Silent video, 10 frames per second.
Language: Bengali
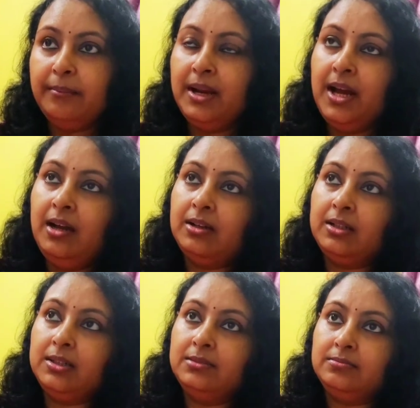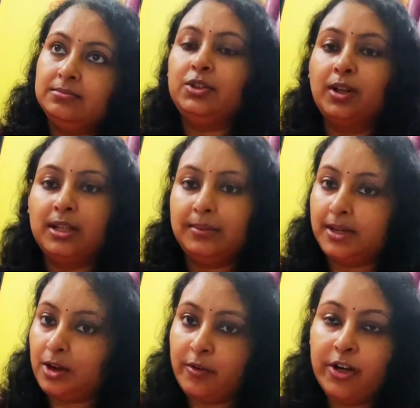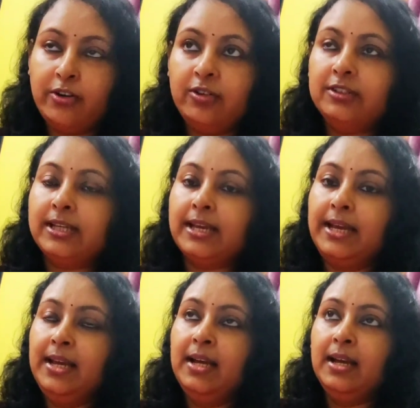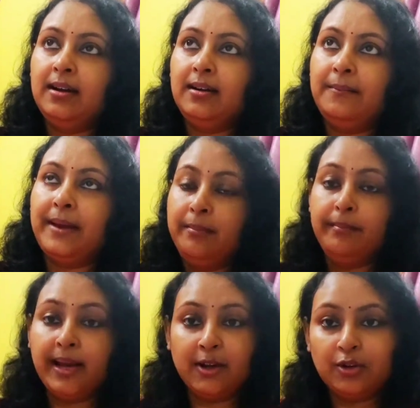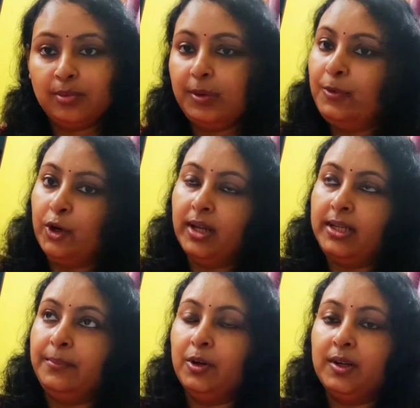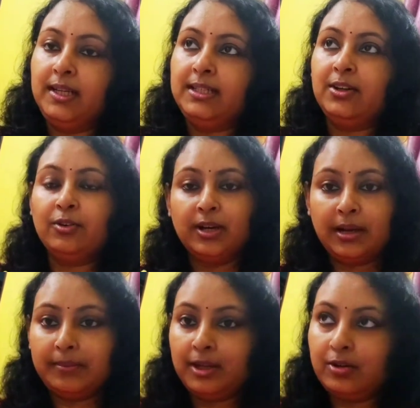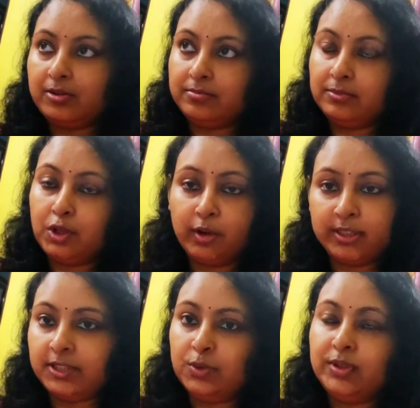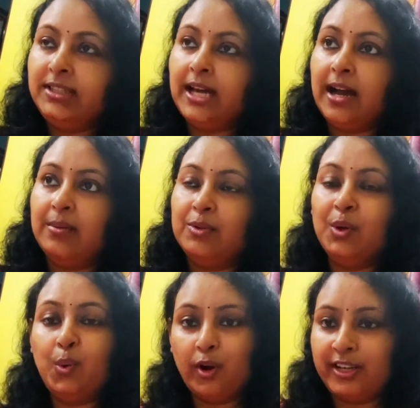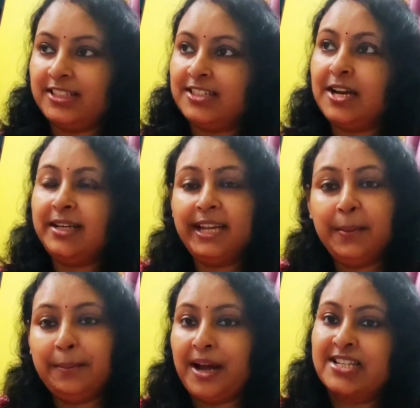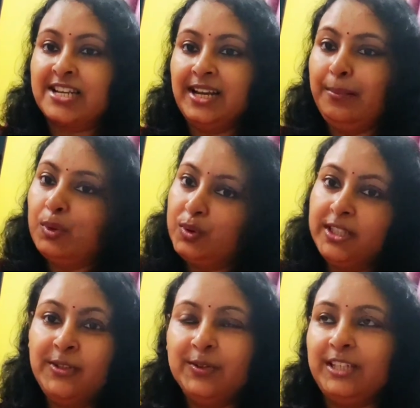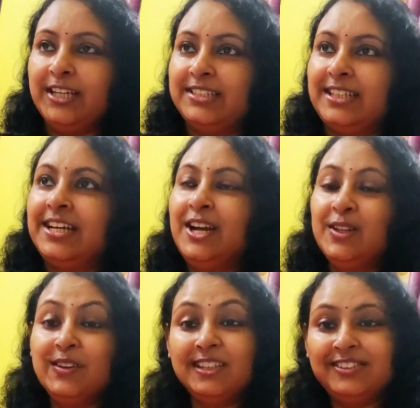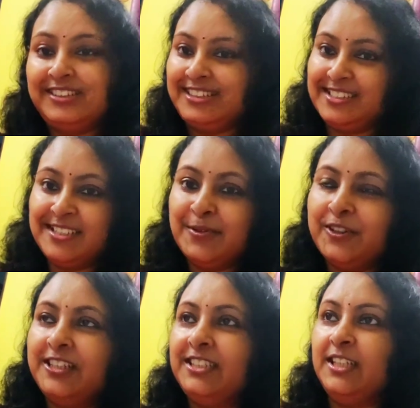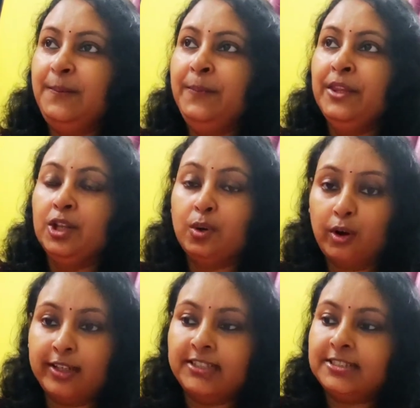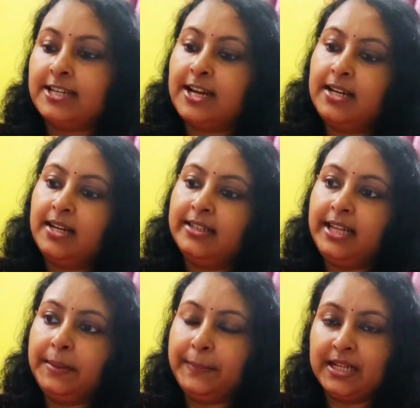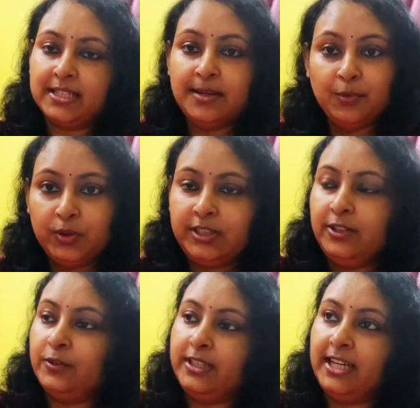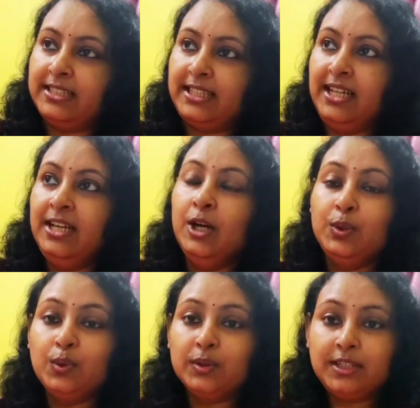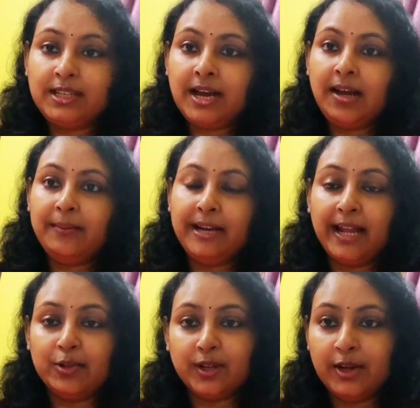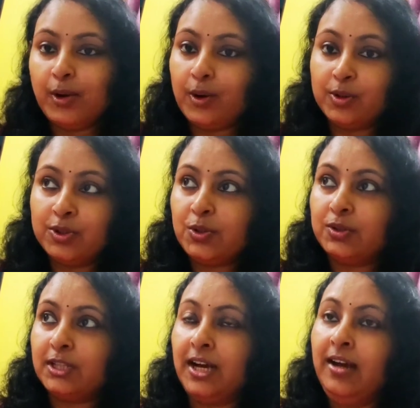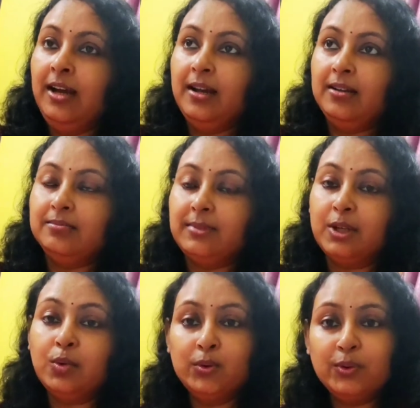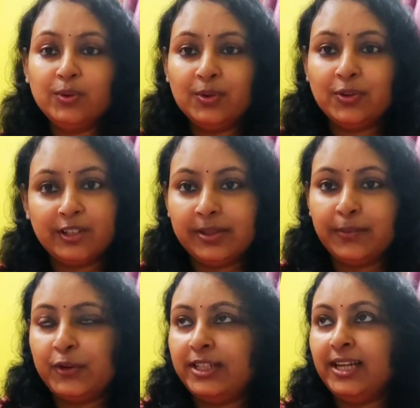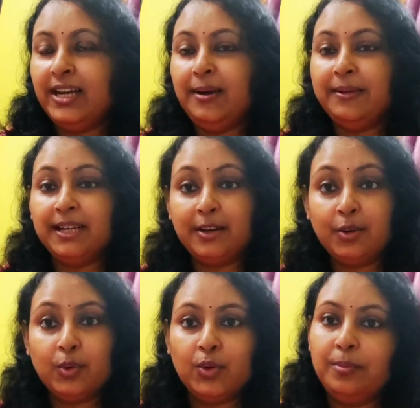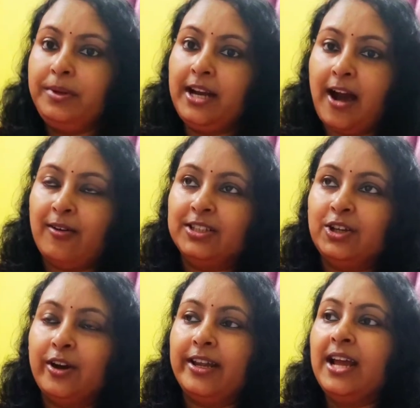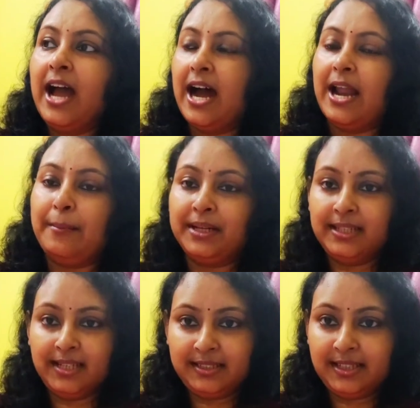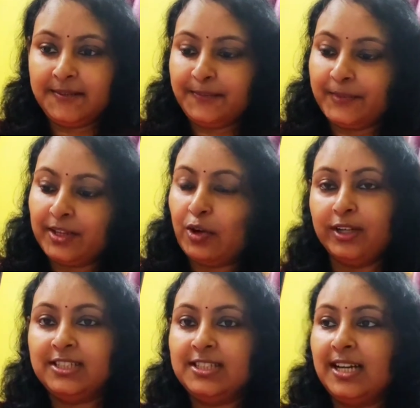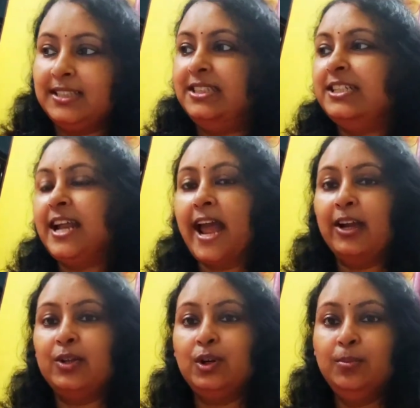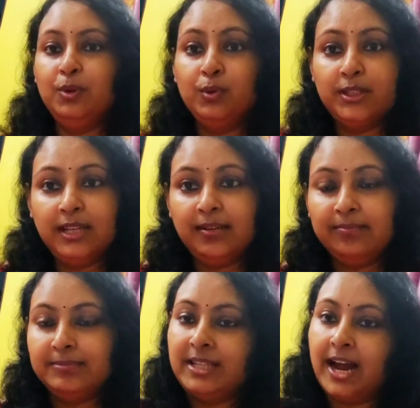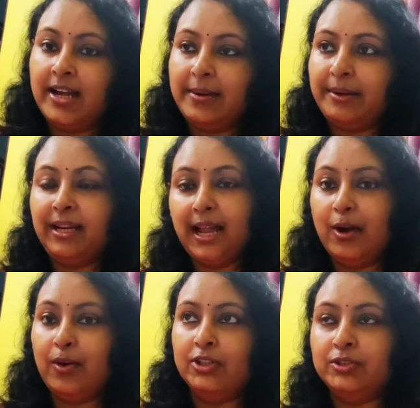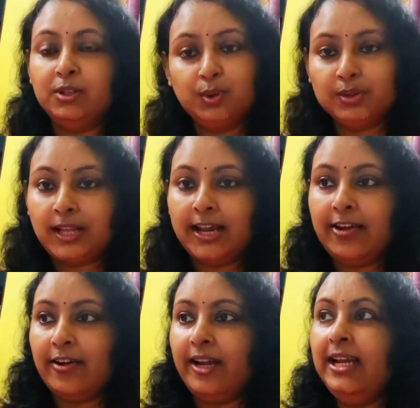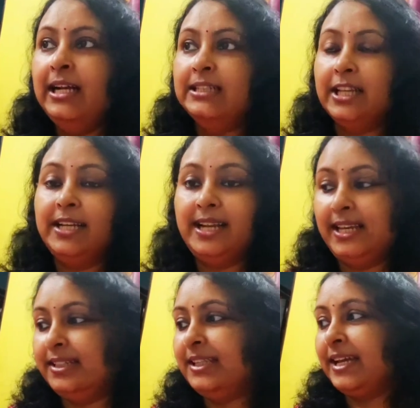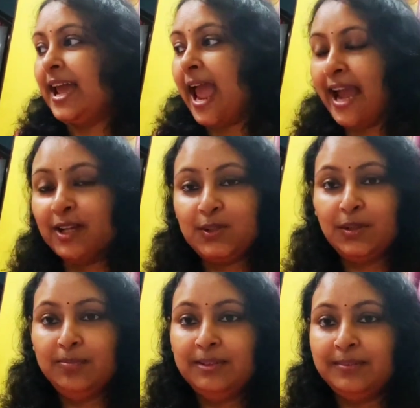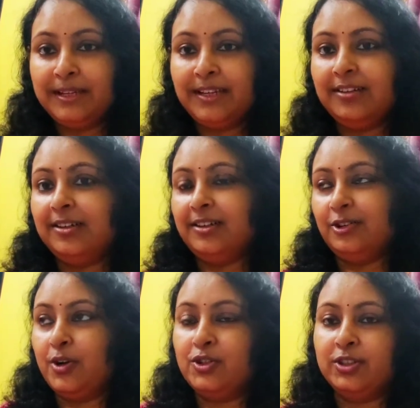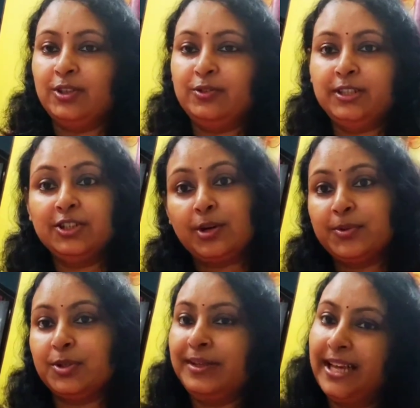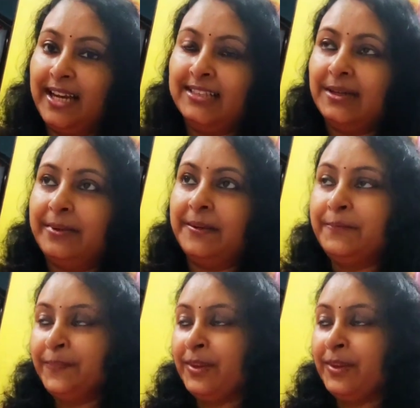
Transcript: আমরা জলদাবাড়া অভয়ারণ্য থেকে ব্যাক করব বনানি বনানিতে ওখানে আমরা কটেজে দুদিন থাকবো তো কটেজটার ঠিক পাশেই না মূর্তি নদী আছে তো আমি একটু ডিটেলসে বলে দিচ্ছি তো কটেজটার ঠিক পাশে মূর্তি নদী আছে নদীটা মানে এতটাই খরস্রোতা মানে কুলকুল কুল করে যে বয়ে যায় না একটা গুরুগম্ভীর আওয়াজ হয় আর আমাদের যে কটেজটা আছে সেটা একদম নদীর ধারে মানে লাগোয়া যদি দোতলায় হয় তাহলে রেলিং থেকে একদম মানে খরস্রোতা নদীটা সবসময় দেখা যাবে